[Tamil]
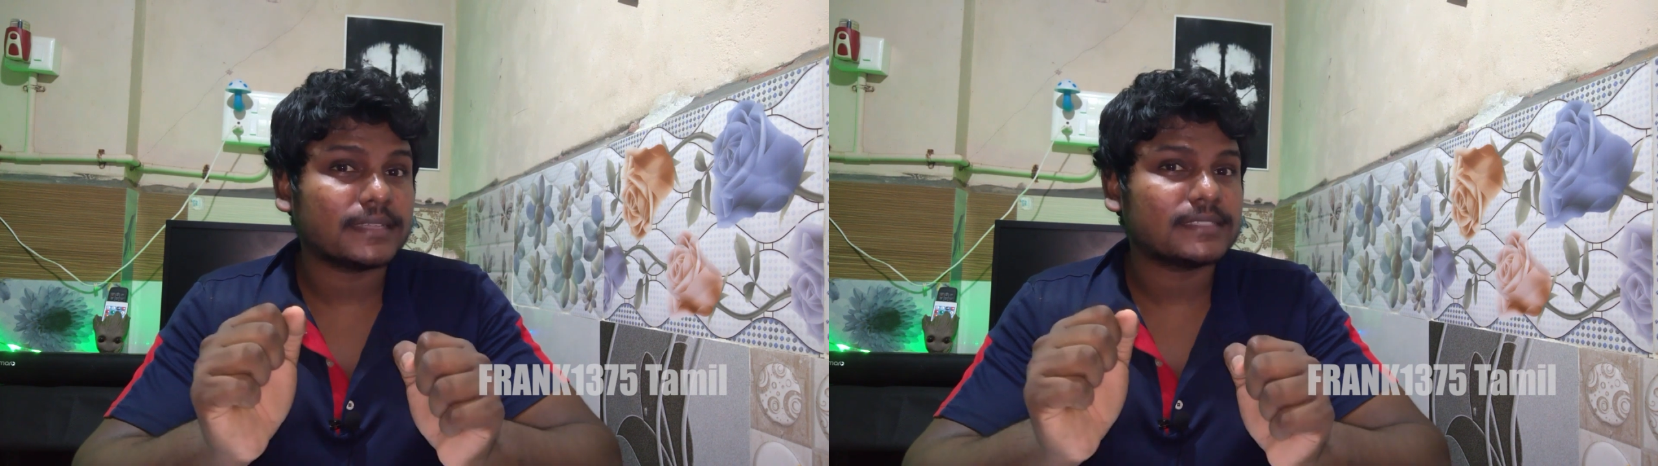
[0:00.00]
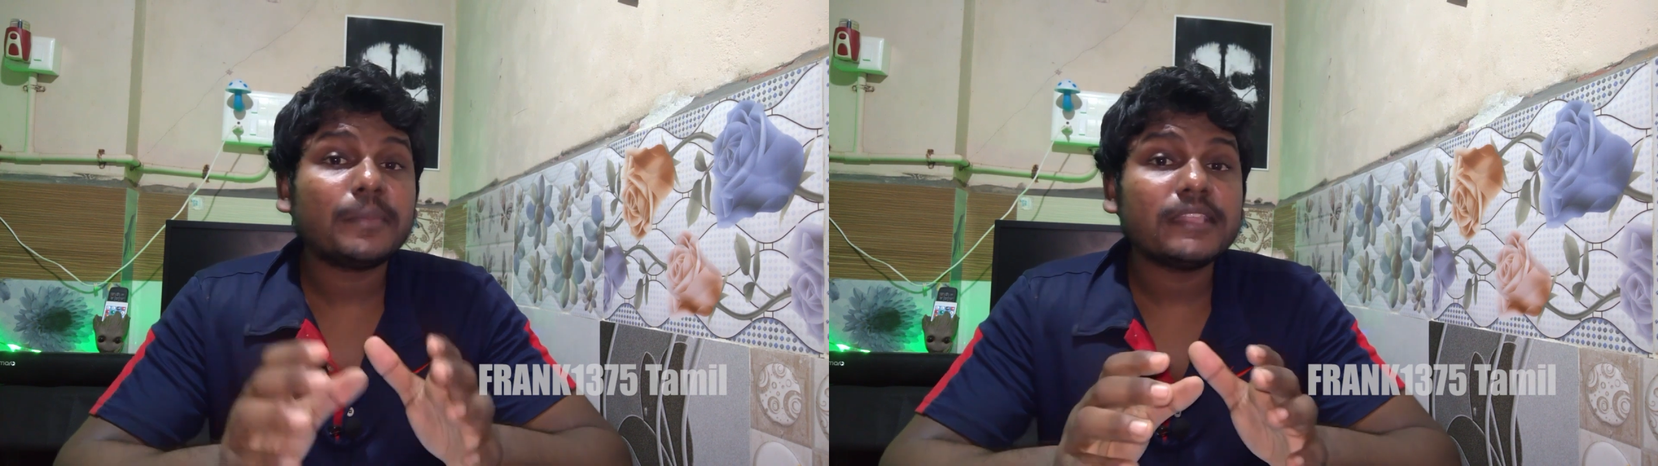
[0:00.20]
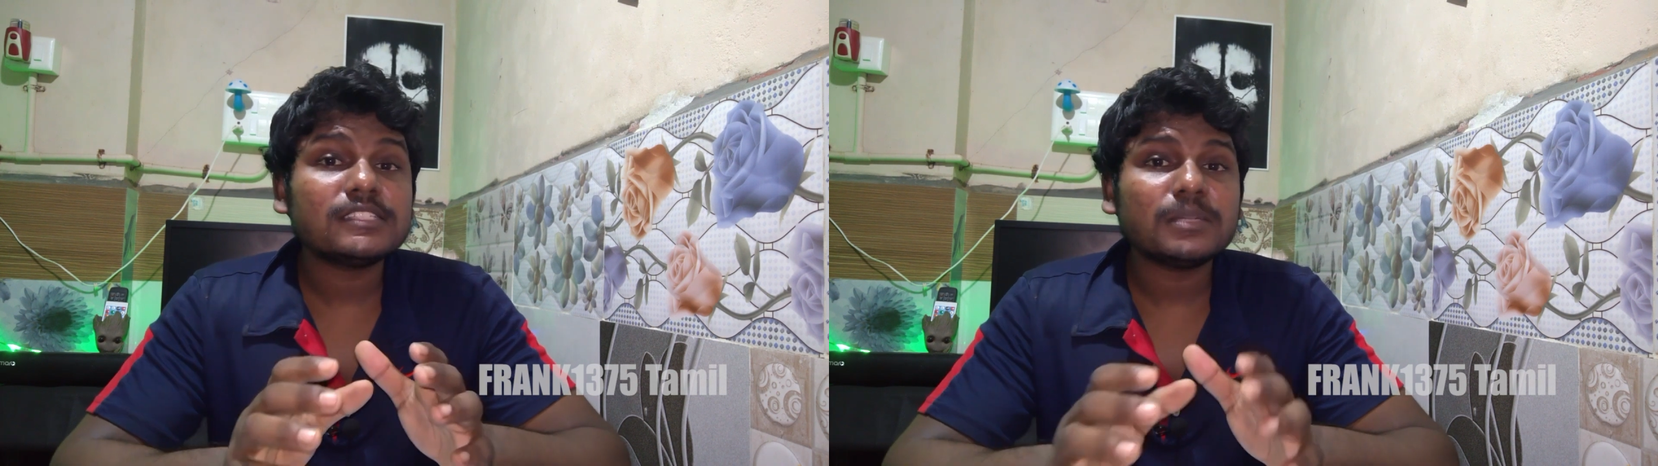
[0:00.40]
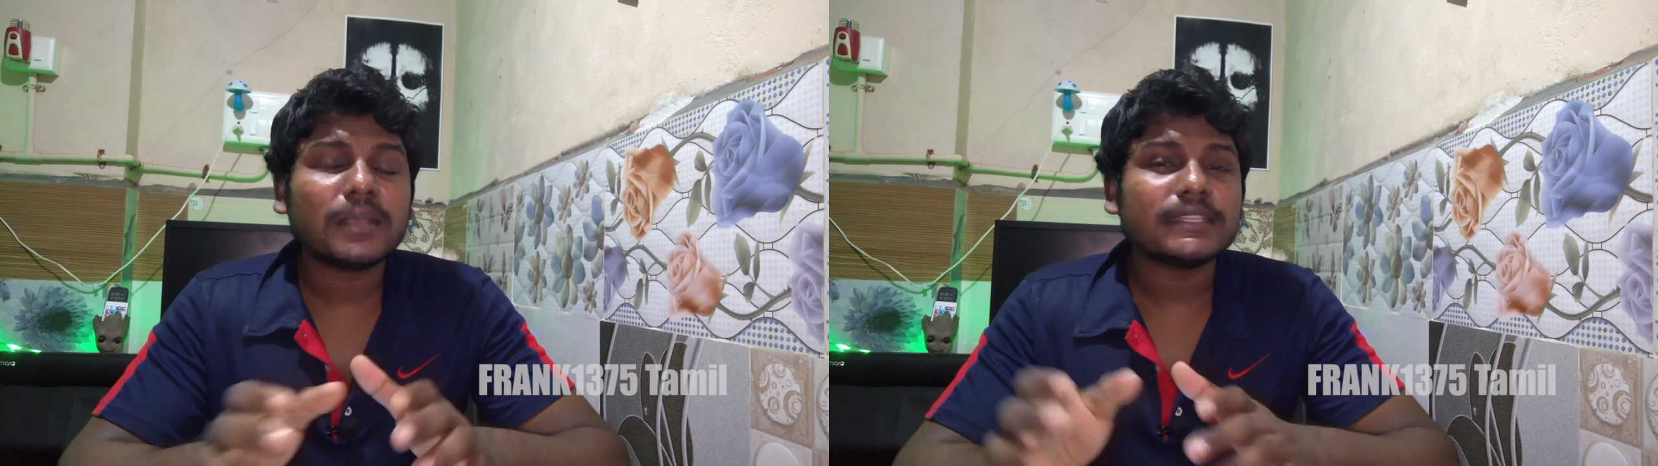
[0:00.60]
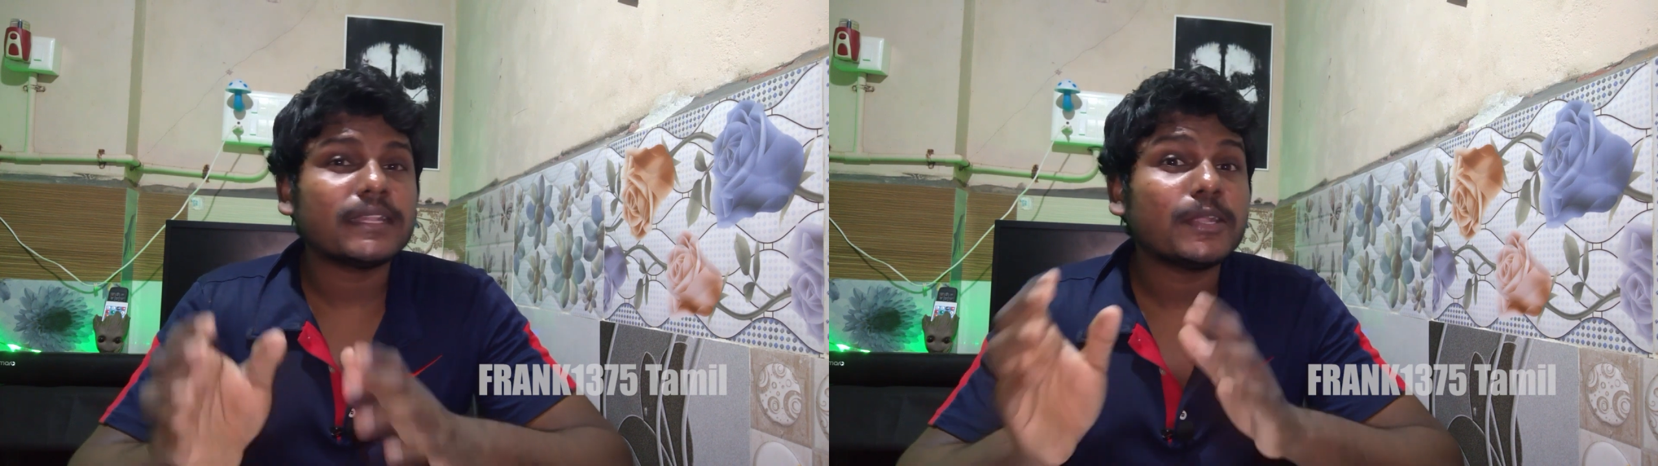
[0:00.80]
ப்ரைஸ்னு
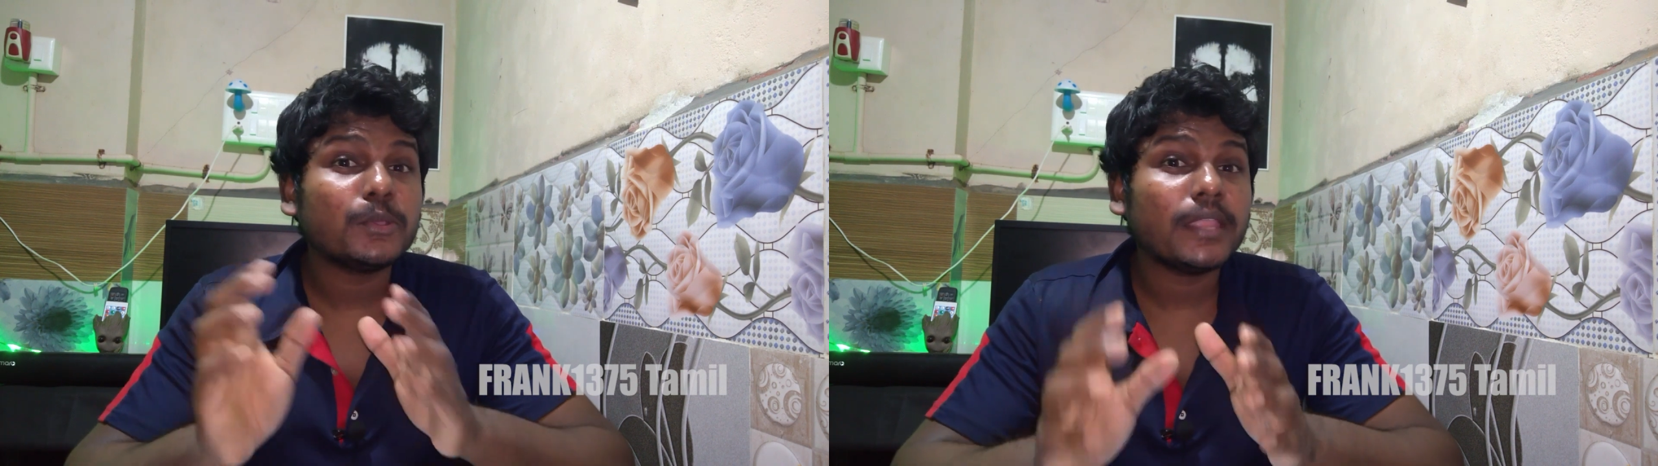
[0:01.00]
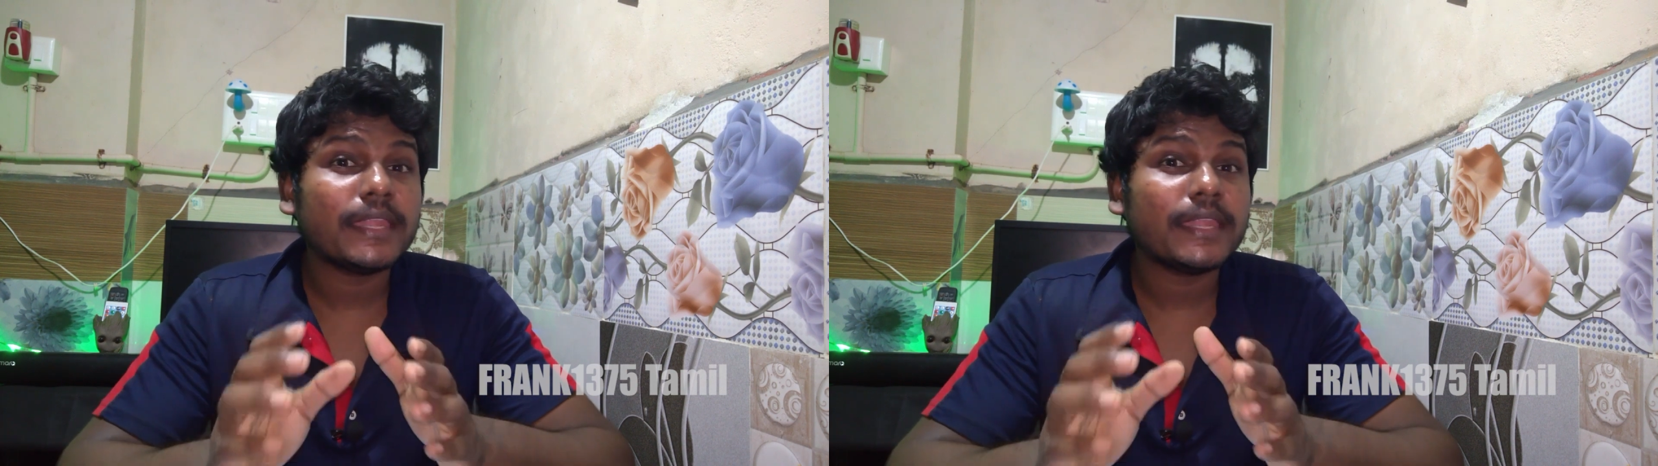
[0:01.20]
பார்த்தீங்கன்னா டூ எயிட்டி